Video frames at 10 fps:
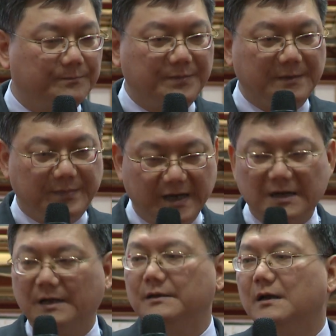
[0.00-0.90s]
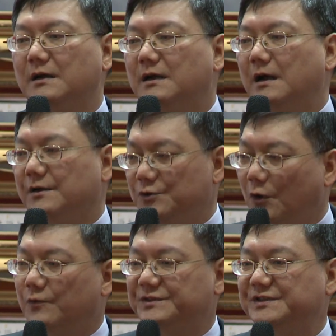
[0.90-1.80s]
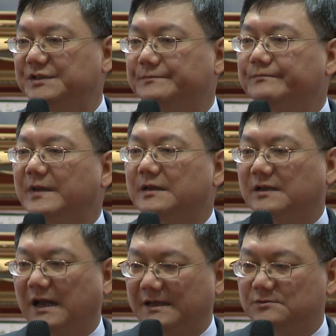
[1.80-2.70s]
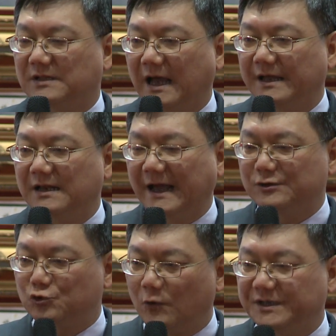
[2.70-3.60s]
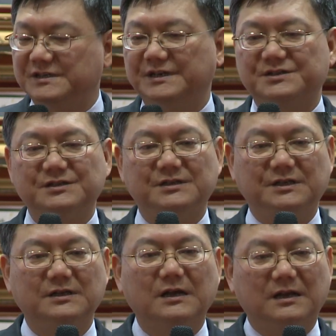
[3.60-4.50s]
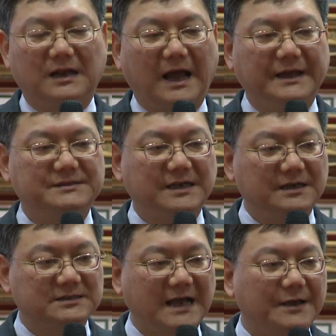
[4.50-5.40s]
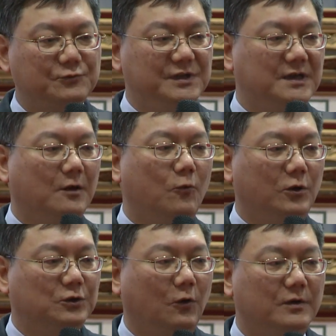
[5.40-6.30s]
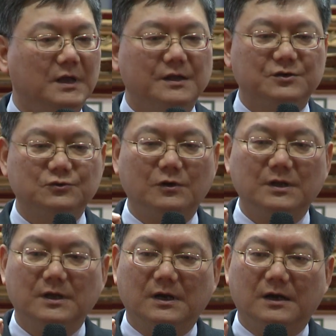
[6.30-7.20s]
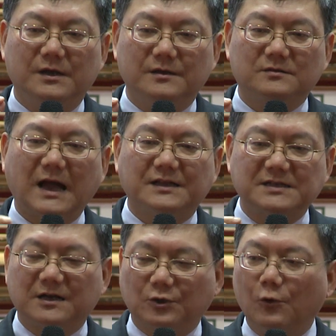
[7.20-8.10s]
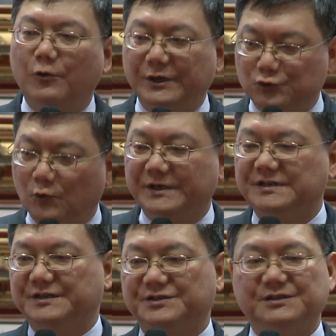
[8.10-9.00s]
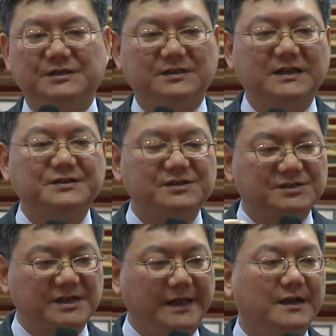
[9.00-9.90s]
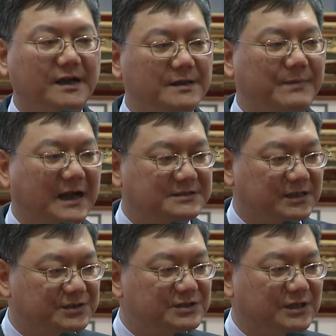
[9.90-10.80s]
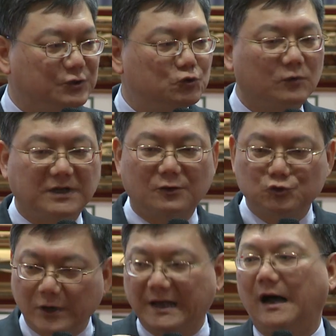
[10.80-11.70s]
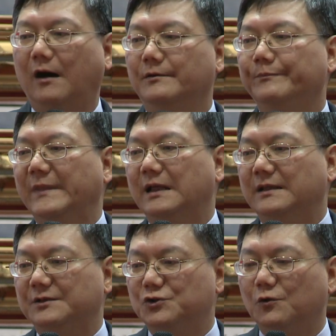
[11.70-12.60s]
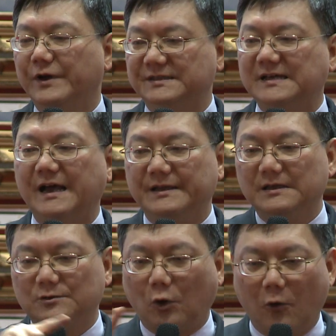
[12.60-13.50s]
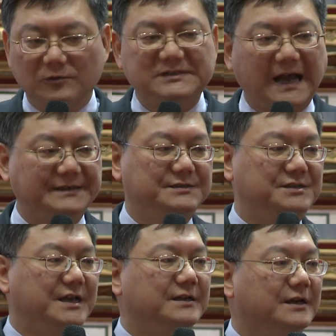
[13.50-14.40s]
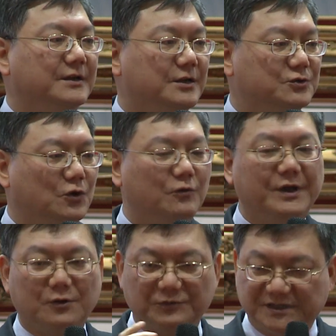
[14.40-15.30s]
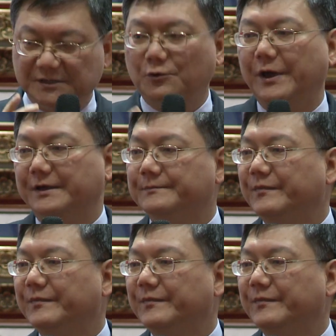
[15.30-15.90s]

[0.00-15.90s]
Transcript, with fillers: 比别人更用心的来来来做一件事情，来这个参与一个活动。就是说，大家都会做一件事情，但是谁可以把这个事情做到最好，那就会在同才之间呢，就会有机会